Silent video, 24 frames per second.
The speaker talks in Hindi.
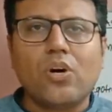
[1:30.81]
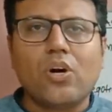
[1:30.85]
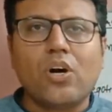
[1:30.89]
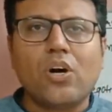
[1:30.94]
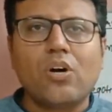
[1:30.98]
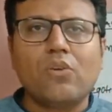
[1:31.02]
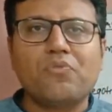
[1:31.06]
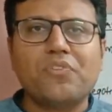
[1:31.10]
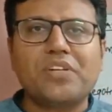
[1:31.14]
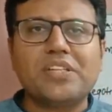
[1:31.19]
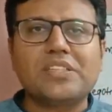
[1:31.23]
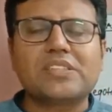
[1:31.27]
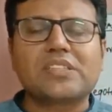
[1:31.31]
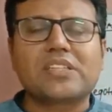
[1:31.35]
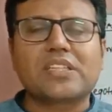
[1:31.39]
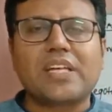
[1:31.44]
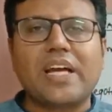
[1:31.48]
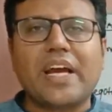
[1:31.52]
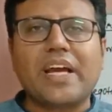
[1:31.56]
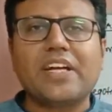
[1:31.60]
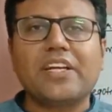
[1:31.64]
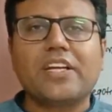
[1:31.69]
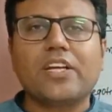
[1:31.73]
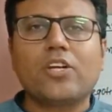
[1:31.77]
of its
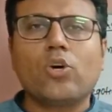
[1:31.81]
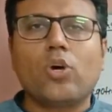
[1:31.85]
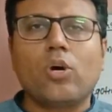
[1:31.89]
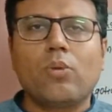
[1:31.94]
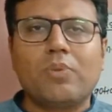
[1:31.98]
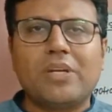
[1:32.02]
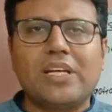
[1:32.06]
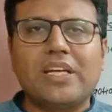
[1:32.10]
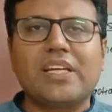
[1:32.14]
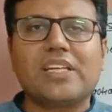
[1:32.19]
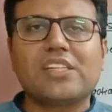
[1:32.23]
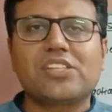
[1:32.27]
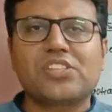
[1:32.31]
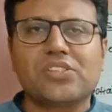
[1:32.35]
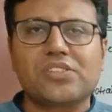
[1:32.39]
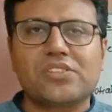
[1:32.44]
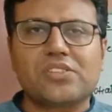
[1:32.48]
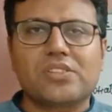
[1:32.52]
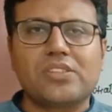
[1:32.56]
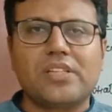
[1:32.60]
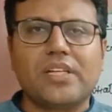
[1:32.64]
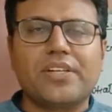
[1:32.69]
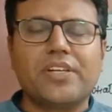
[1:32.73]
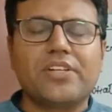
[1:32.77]
right and
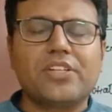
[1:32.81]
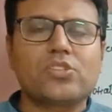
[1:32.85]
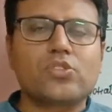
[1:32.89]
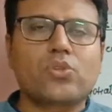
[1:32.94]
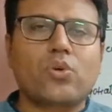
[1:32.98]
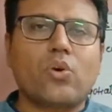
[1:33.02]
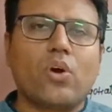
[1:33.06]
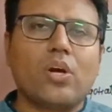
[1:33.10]
obligations then it is